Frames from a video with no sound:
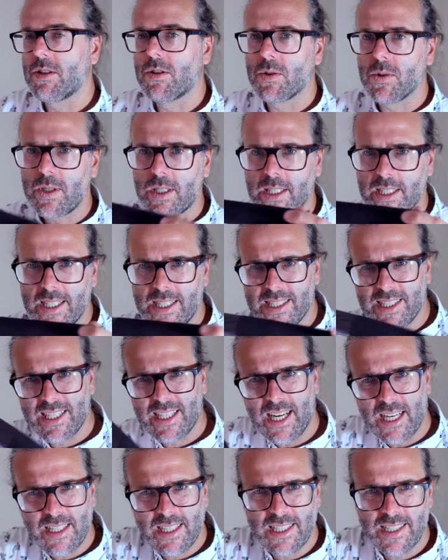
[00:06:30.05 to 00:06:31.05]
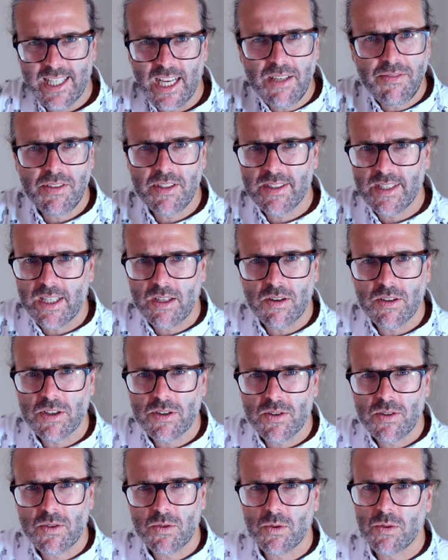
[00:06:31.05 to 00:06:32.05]
Durch diese ganze
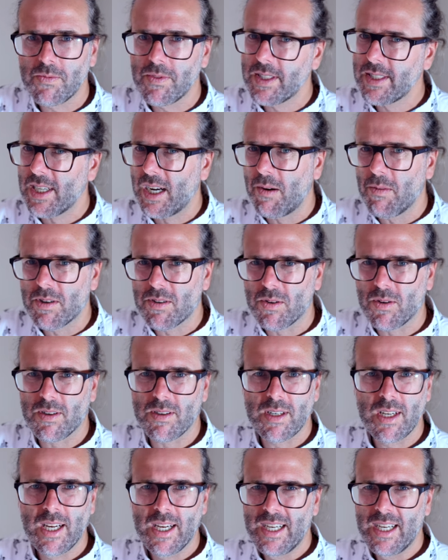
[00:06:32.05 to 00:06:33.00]
Selfie-Stick-Konstruktion wird es aber doch